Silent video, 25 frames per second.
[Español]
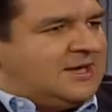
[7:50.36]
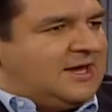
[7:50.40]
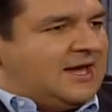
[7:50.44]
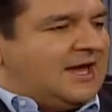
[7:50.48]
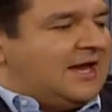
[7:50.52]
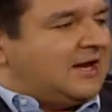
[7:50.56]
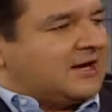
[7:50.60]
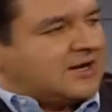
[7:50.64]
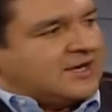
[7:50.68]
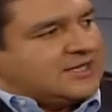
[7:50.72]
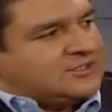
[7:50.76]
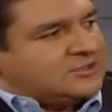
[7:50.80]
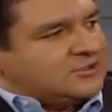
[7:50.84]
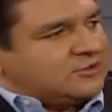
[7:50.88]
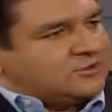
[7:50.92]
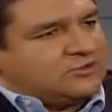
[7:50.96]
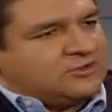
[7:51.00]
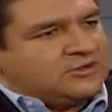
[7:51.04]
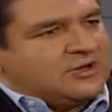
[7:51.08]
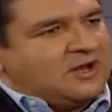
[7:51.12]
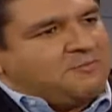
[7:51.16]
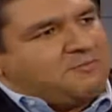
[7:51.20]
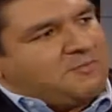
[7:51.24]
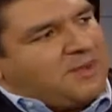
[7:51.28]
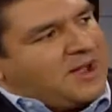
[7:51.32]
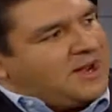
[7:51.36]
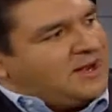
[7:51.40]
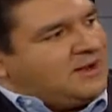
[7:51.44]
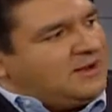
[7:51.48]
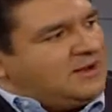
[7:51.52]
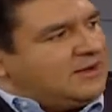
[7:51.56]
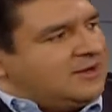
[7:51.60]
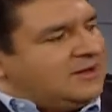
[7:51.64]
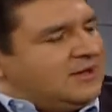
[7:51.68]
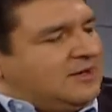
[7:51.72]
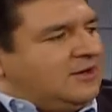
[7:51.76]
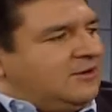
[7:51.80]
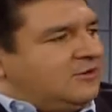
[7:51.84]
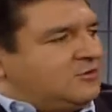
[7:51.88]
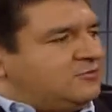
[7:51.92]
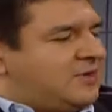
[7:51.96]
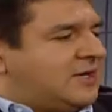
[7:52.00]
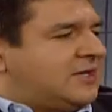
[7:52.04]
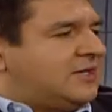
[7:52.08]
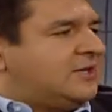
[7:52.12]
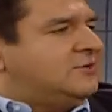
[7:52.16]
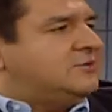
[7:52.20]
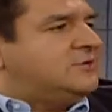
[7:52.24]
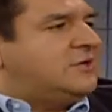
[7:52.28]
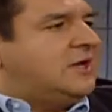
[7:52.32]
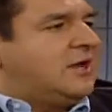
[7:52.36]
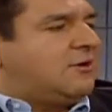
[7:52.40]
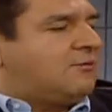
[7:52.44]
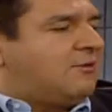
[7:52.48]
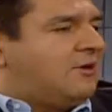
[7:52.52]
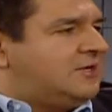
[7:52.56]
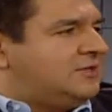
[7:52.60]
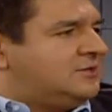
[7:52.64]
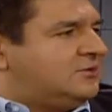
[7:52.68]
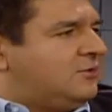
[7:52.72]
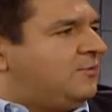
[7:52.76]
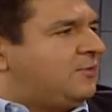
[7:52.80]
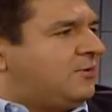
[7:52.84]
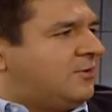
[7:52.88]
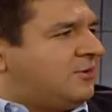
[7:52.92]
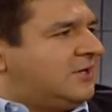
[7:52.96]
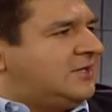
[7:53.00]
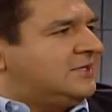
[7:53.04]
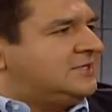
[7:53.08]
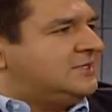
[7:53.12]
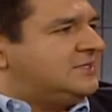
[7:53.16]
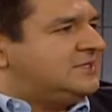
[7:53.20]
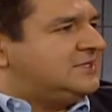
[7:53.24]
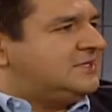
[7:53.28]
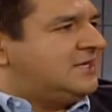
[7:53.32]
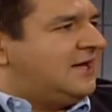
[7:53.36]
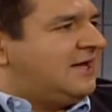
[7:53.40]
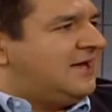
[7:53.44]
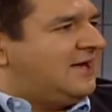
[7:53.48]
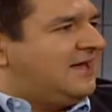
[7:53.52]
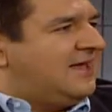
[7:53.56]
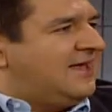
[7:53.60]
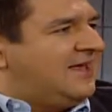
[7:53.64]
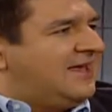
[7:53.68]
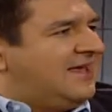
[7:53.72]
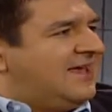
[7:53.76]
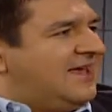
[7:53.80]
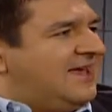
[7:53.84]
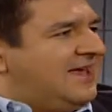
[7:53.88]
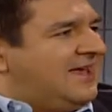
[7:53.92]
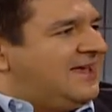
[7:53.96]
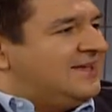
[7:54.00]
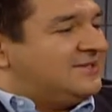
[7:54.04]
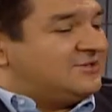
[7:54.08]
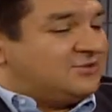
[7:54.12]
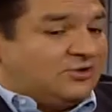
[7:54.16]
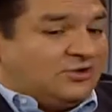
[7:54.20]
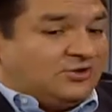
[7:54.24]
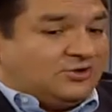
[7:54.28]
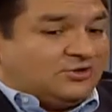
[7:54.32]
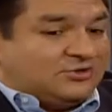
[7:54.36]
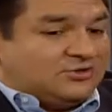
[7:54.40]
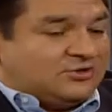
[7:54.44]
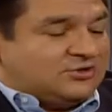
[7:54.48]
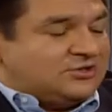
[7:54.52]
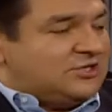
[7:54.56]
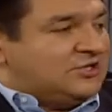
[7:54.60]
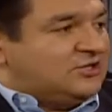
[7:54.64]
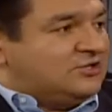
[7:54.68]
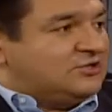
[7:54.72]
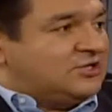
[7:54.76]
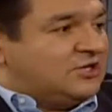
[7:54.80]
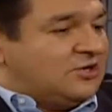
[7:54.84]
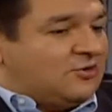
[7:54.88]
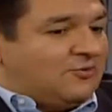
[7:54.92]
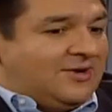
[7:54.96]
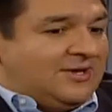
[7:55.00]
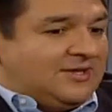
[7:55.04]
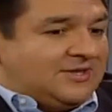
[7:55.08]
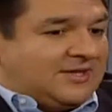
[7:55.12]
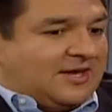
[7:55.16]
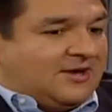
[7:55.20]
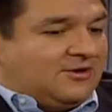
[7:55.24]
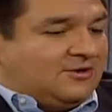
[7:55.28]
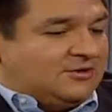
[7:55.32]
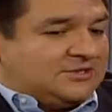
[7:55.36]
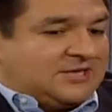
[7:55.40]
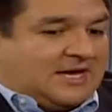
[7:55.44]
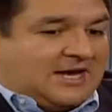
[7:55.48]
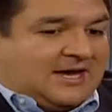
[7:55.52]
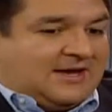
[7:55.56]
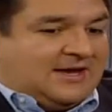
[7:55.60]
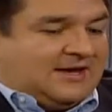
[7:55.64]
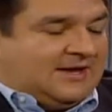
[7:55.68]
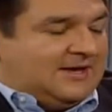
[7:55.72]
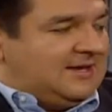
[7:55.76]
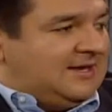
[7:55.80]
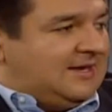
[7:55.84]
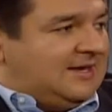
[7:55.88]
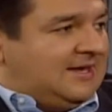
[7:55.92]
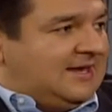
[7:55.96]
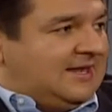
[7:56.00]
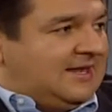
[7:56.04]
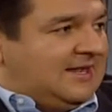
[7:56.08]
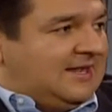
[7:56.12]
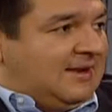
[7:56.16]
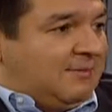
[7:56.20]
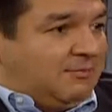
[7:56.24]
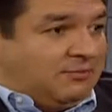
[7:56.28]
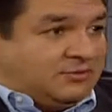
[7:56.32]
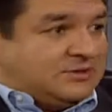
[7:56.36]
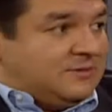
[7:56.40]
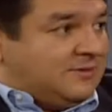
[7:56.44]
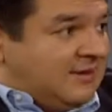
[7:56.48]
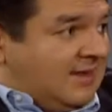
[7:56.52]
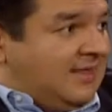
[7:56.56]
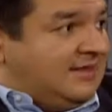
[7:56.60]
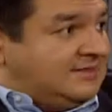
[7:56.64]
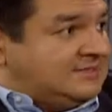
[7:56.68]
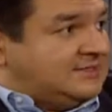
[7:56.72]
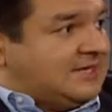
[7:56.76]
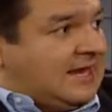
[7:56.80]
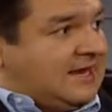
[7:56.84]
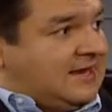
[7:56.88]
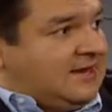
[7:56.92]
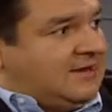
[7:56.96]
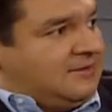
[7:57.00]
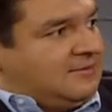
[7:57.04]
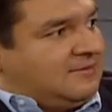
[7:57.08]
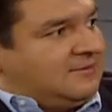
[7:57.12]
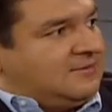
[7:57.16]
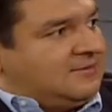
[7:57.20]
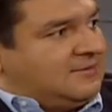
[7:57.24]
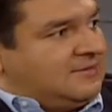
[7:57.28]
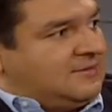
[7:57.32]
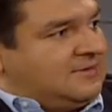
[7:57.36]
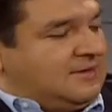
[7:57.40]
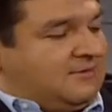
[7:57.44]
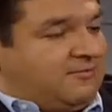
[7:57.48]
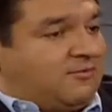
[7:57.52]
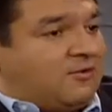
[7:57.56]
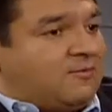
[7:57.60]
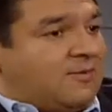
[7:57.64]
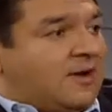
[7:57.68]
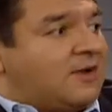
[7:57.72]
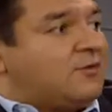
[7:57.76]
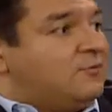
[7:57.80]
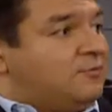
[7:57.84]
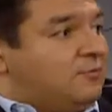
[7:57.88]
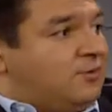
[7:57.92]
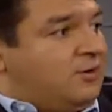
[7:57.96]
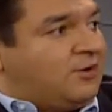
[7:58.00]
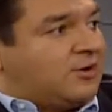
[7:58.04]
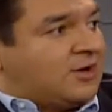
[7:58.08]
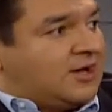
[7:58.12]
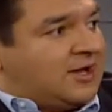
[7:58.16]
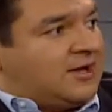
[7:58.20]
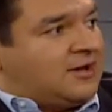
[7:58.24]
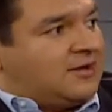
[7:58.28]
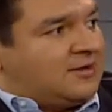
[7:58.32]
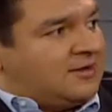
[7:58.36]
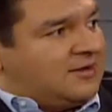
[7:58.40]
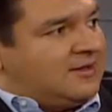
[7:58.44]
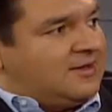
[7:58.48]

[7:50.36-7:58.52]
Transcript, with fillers: El resto son el PAN y los partidos de la coalición otros progresista. Otros 250 diputados. Son otros 250, o sea, la posibilidad está ahí de formar un bloque